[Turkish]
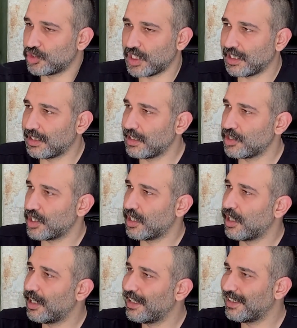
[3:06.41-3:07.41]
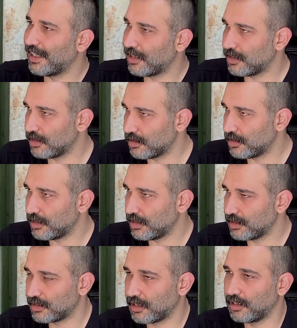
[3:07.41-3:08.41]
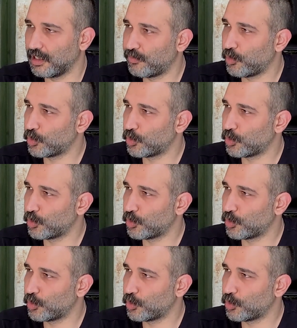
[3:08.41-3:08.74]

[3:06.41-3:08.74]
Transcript: çekinecek hale geldi insanlar.